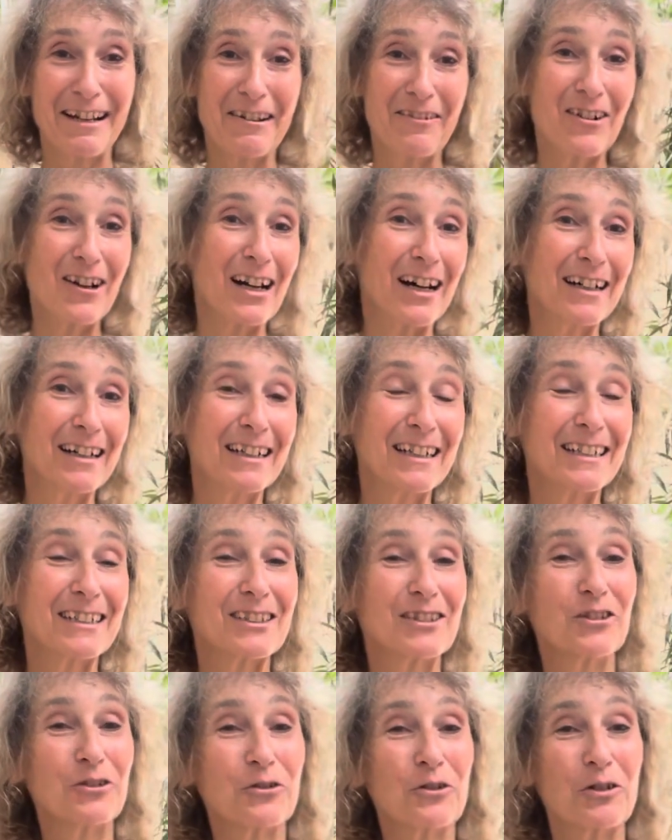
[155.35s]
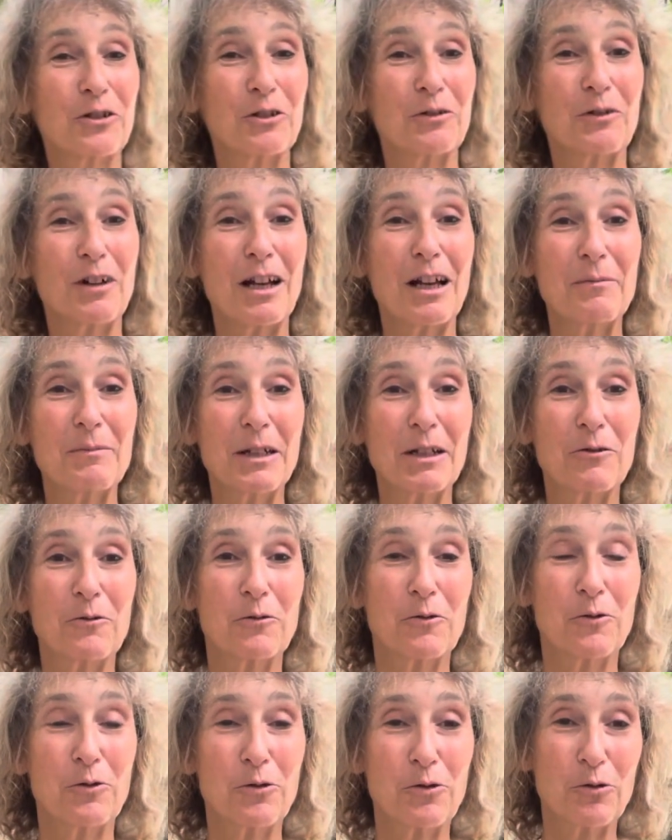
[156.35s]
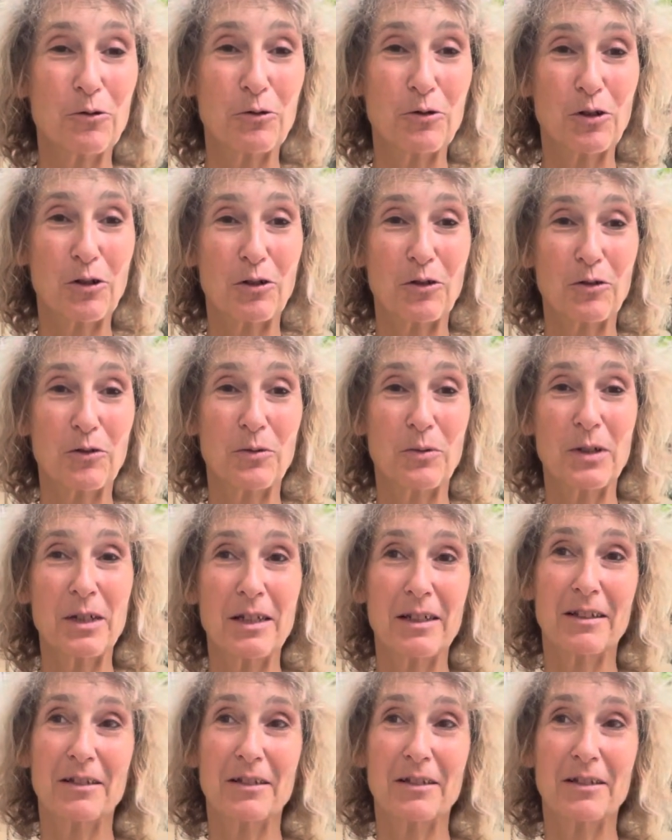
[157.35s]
Voilà, donc euh, voilà mes conclusions aujourd'hui.